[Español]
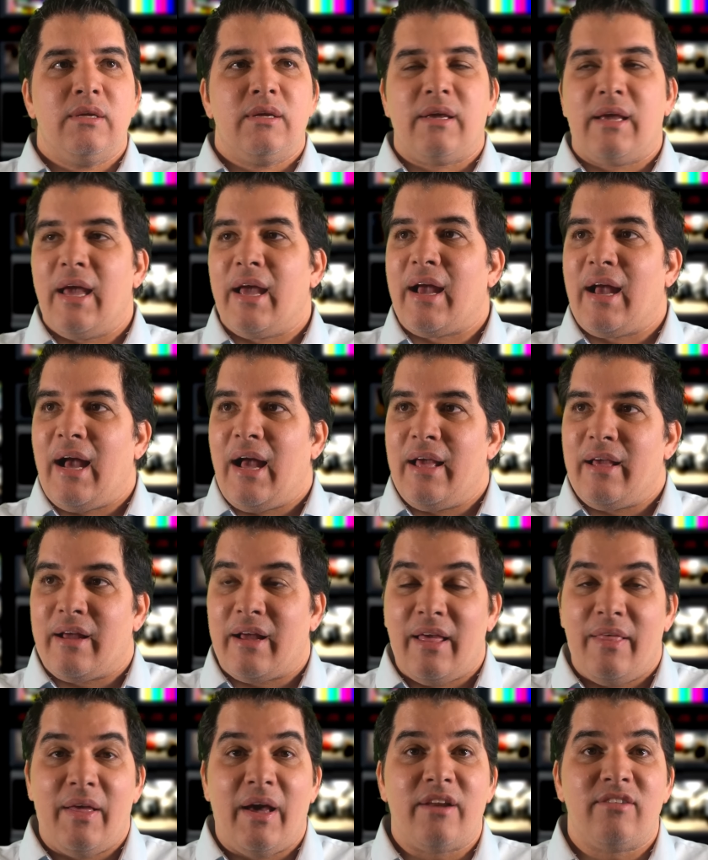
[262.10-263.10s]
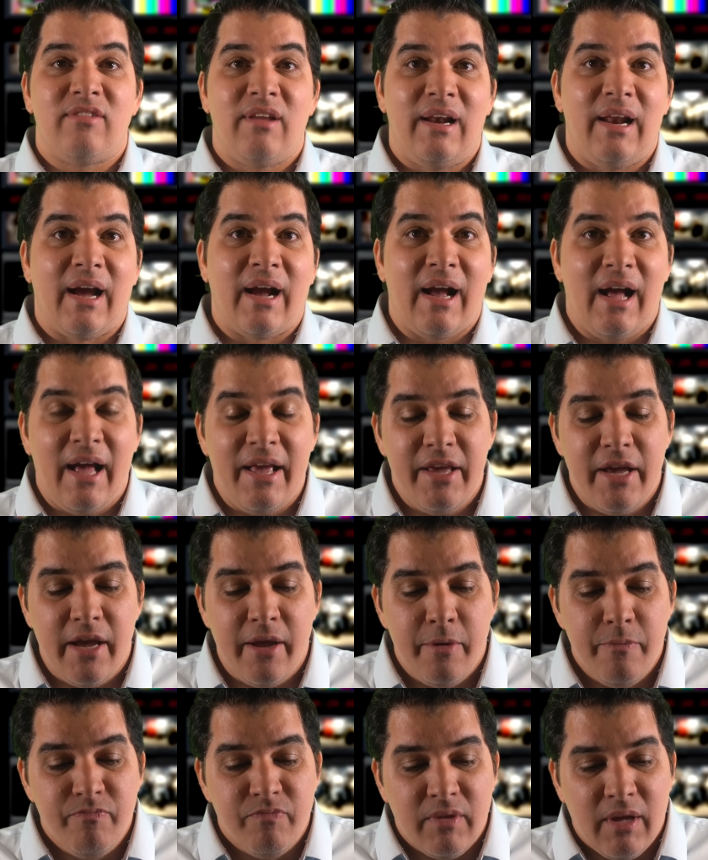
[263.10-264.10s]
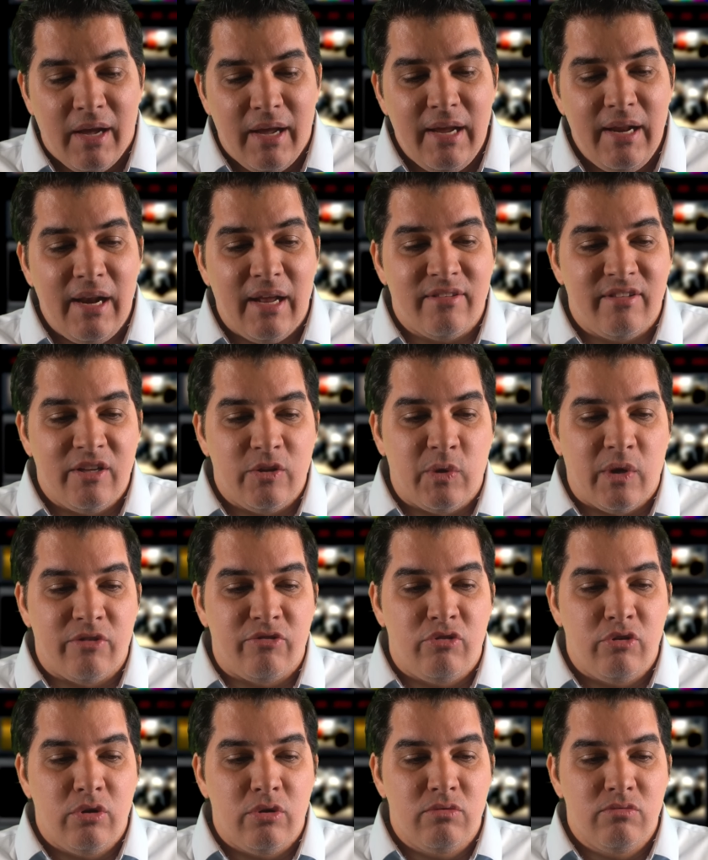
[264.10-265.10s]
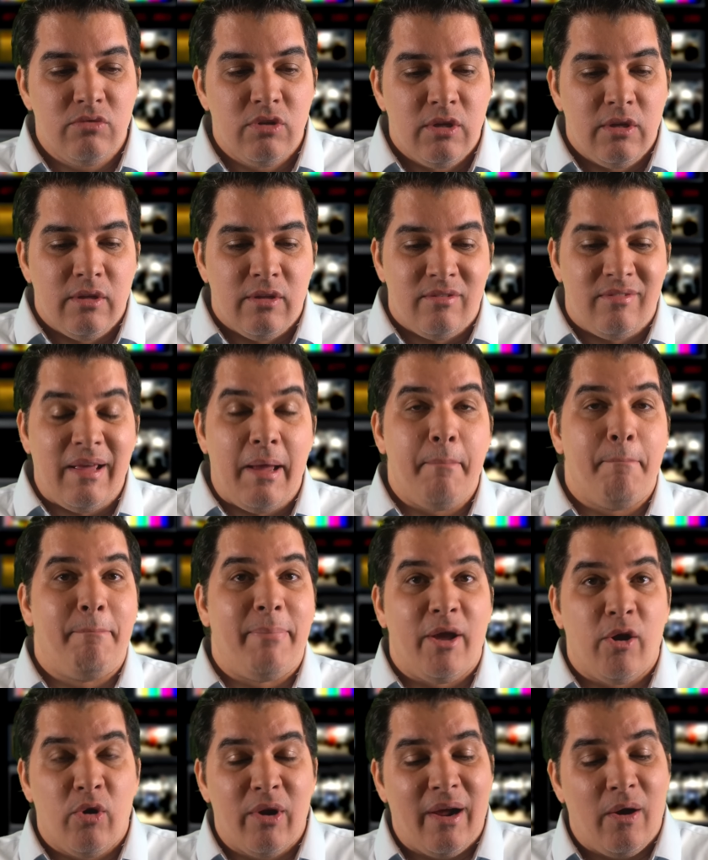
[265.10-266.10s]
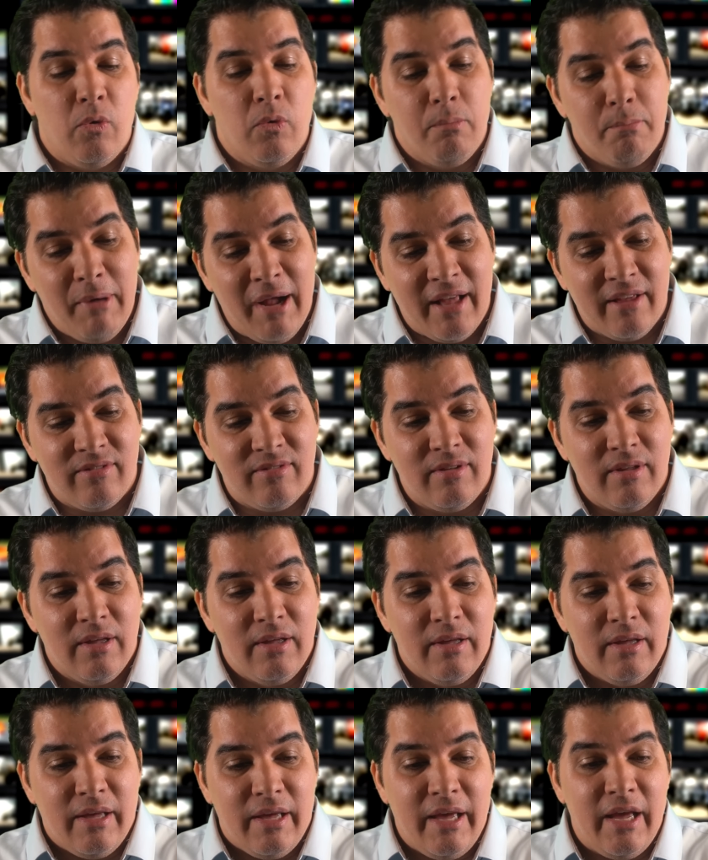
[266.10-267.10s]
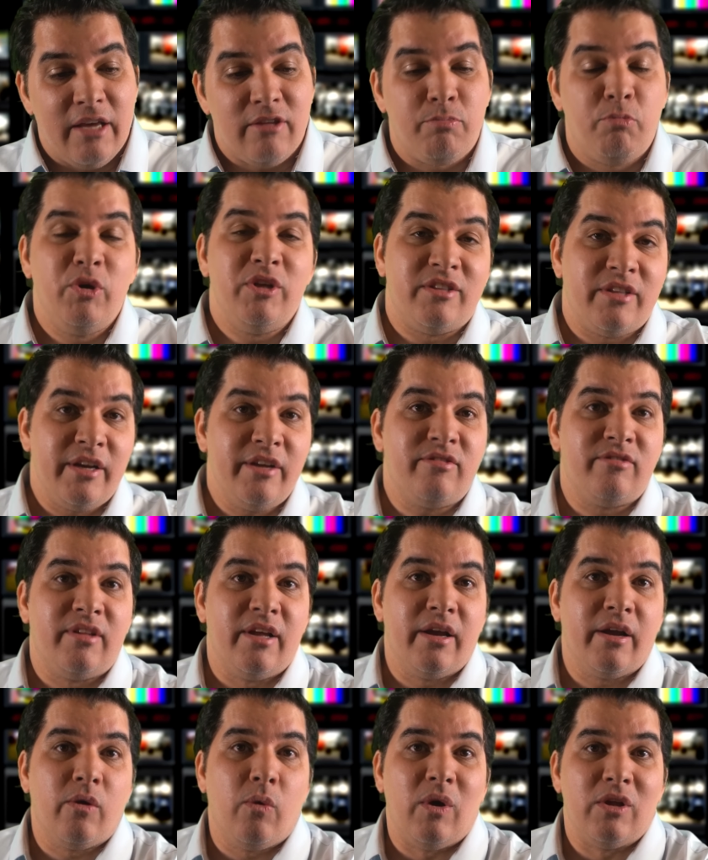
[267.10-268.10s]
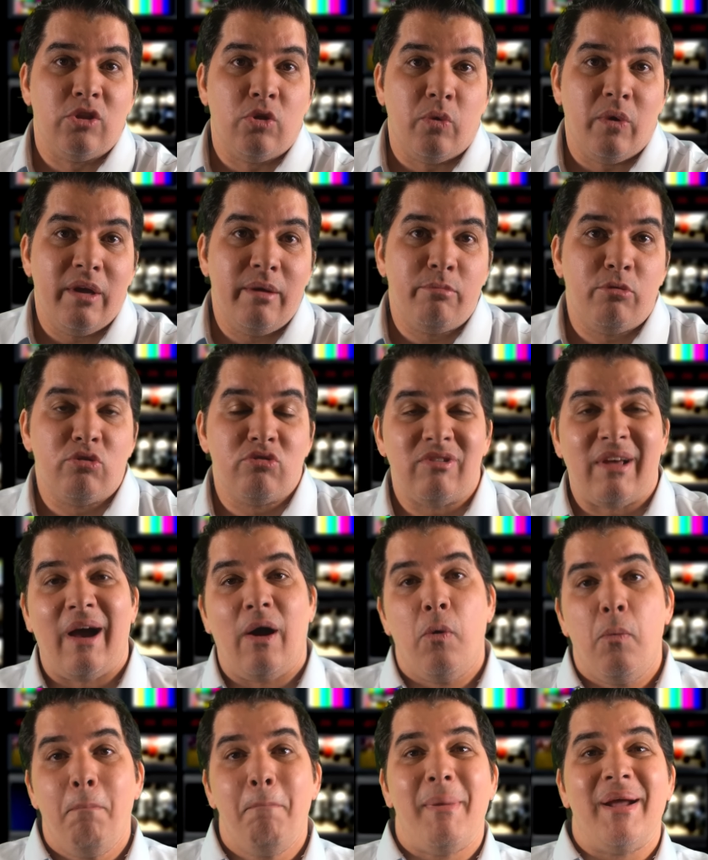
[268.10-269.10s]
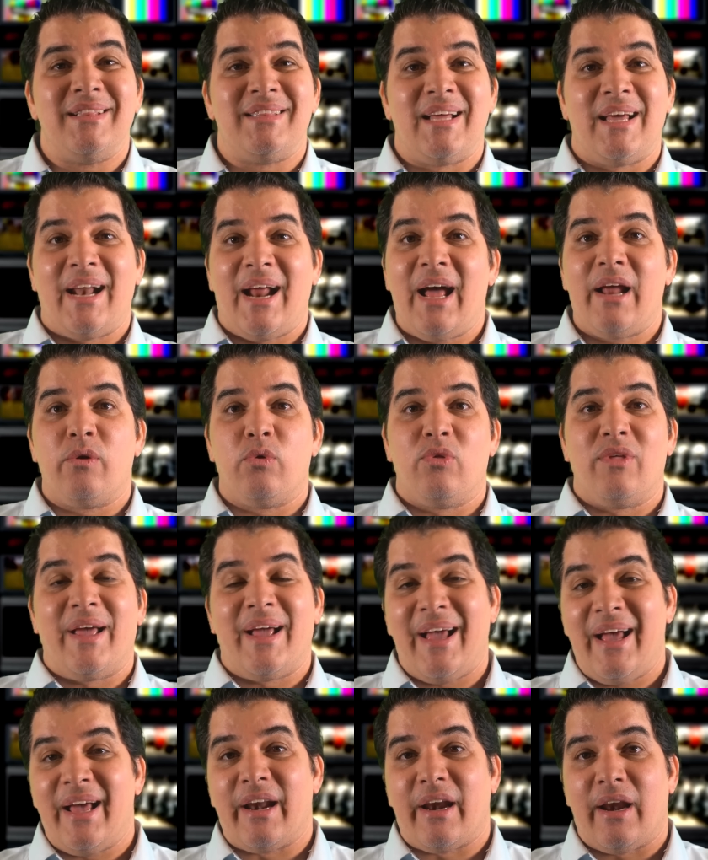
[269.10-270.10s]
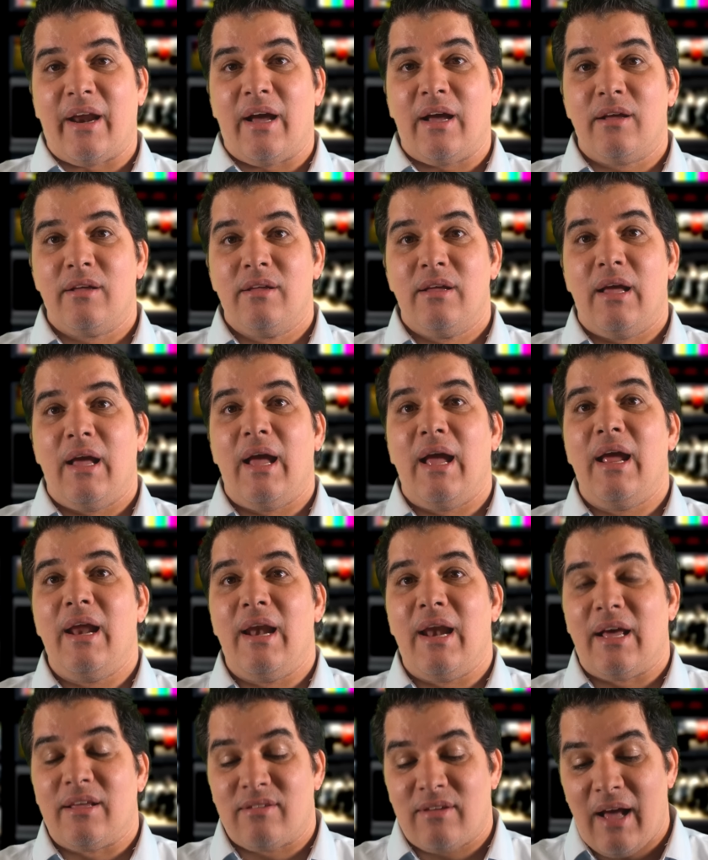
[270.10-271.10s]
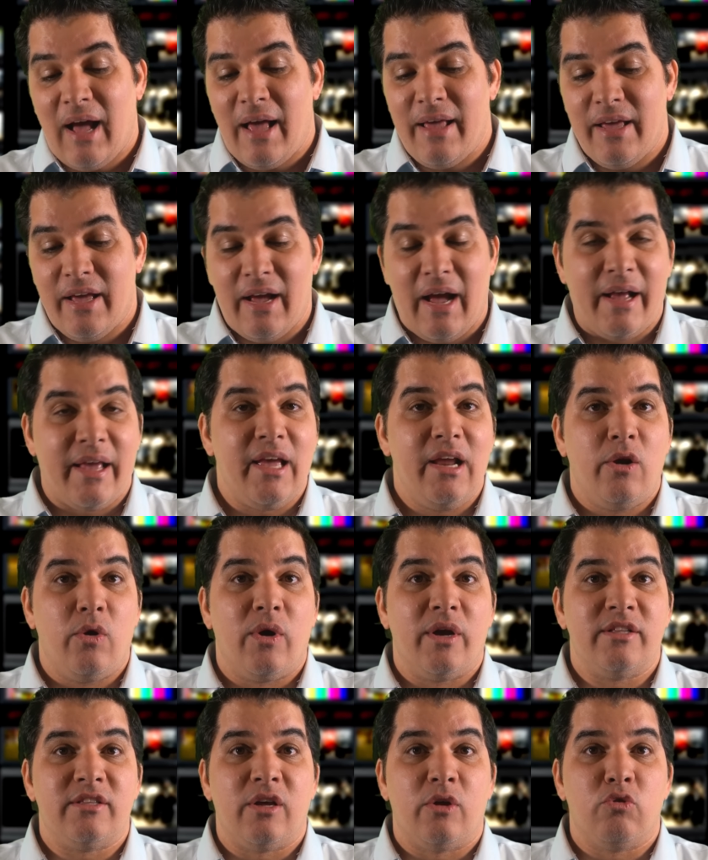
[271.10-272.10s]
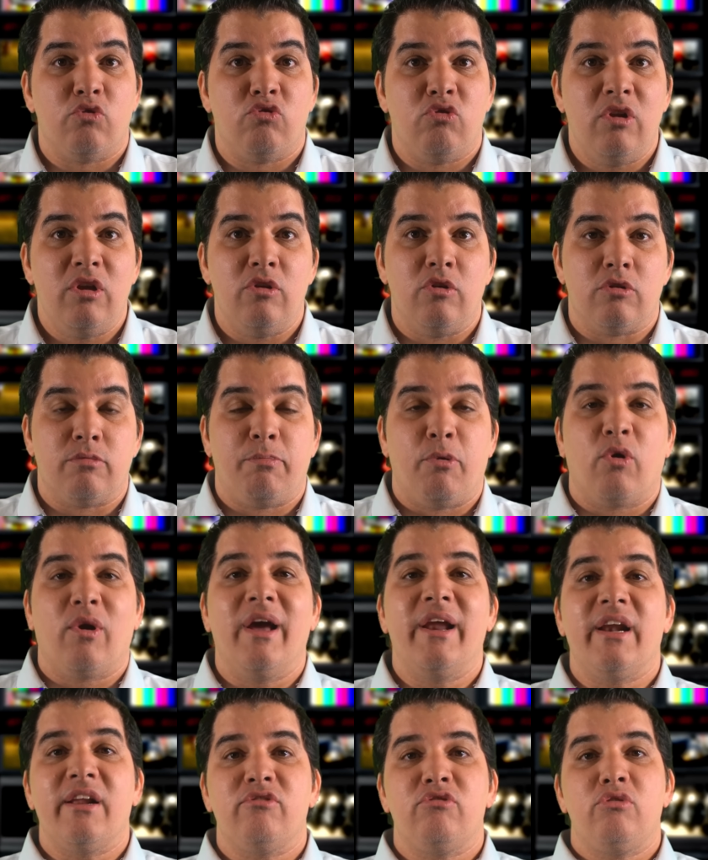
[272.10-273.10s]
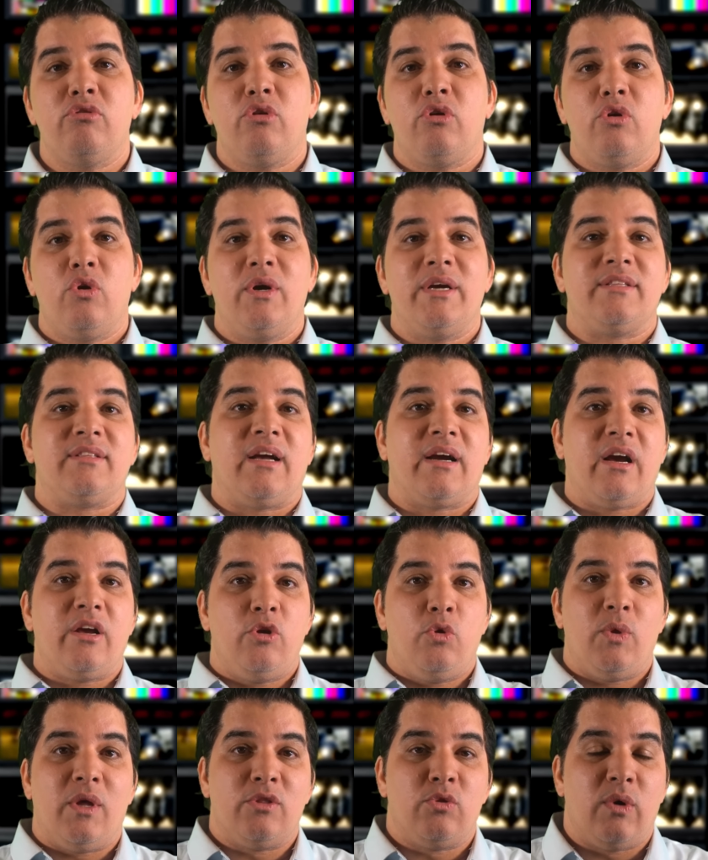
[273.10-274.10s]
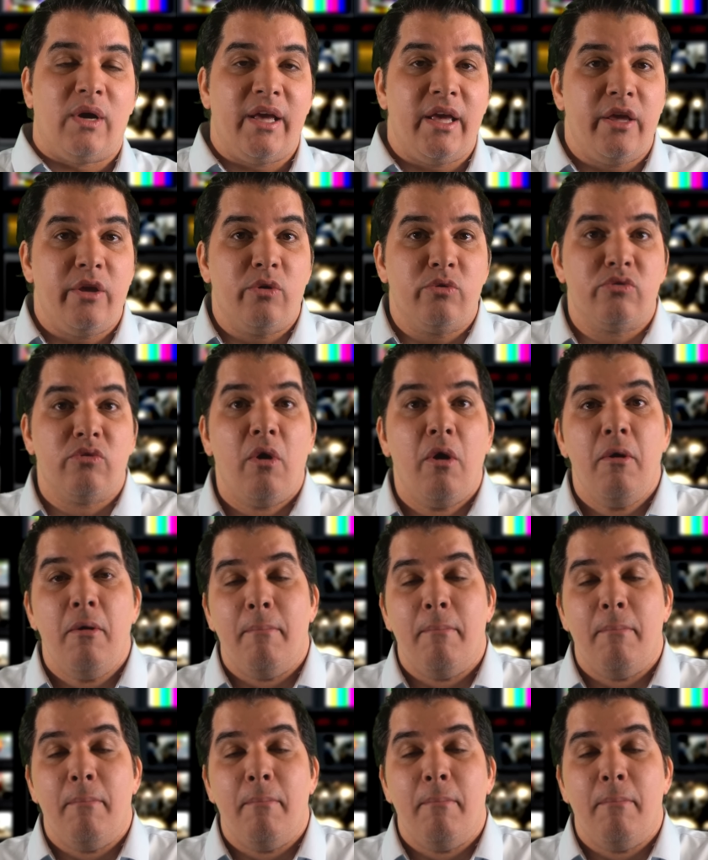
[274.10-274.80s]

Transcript: que quedarse en la calle y la situación se empeora aún más. Y es muy triste cuando vemos a un veterano de guerra en las calles aquí en los Estados Unidos. ¿Por qué razón no los están ayudando a ellos?